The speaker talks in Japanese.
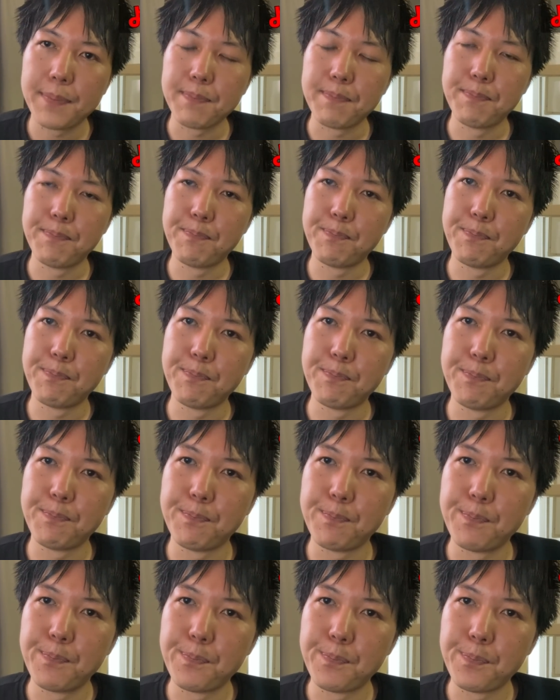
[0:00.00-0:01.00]
うー
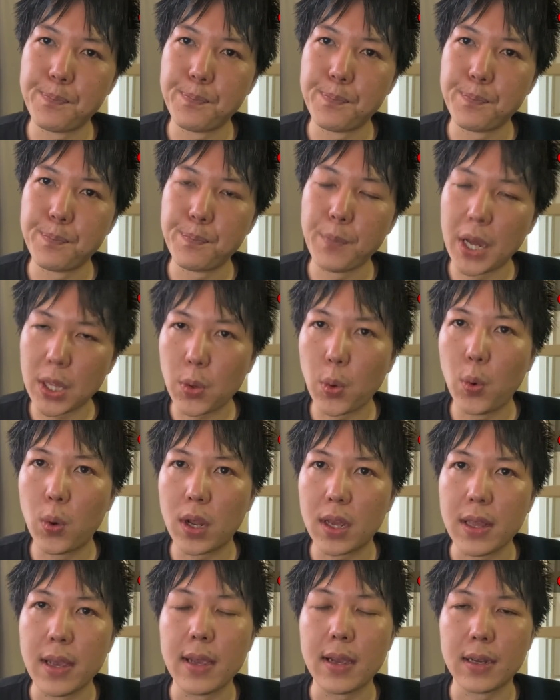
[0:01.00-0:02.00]
ん、まあ通
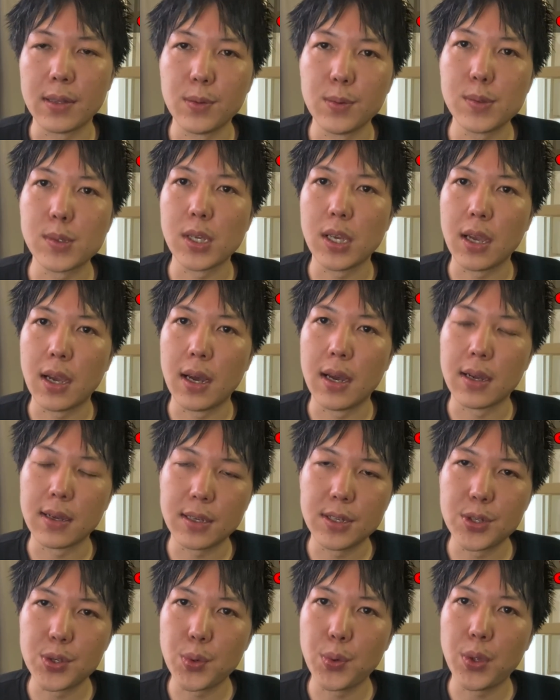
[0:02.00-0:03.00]
らない可能性が
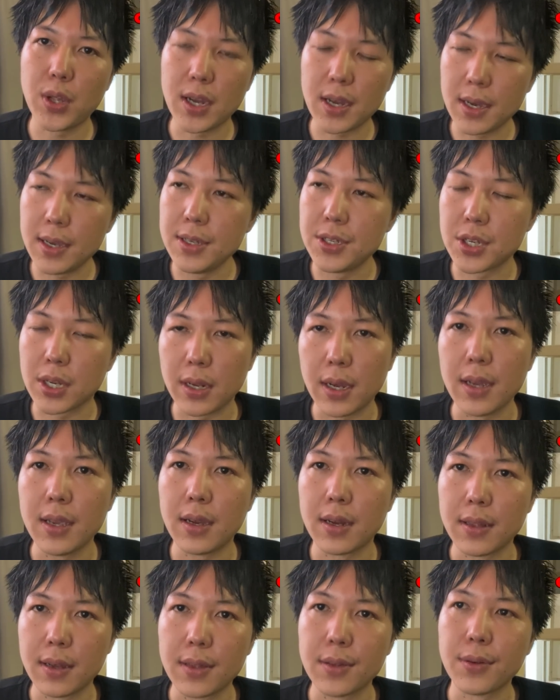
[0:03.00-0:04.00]
非常に高いんじゃな
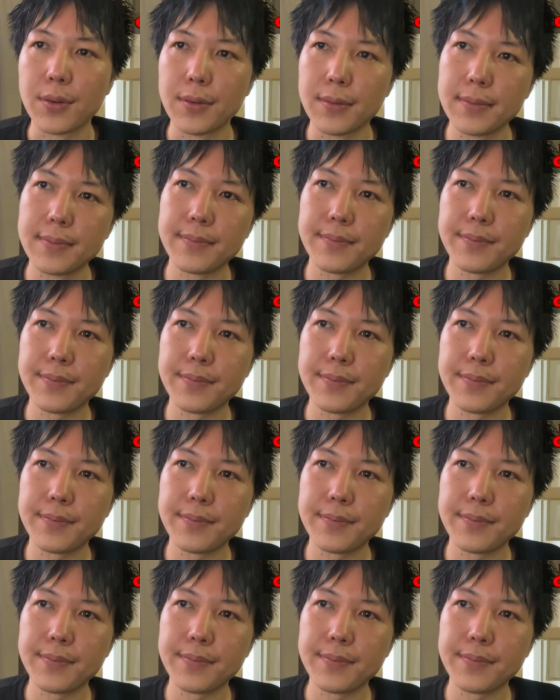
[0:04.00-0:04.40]
いかなと、